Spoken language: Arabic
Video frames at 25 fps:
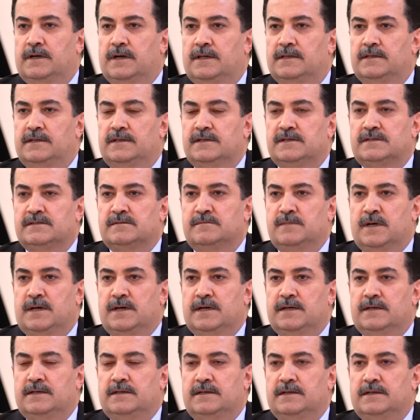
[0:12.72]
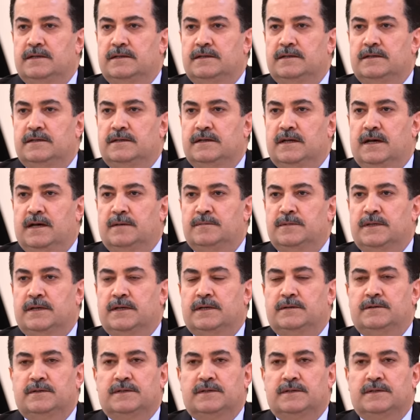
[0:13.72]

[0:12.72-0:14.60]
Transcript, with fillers: هذه الأسماء اللامعة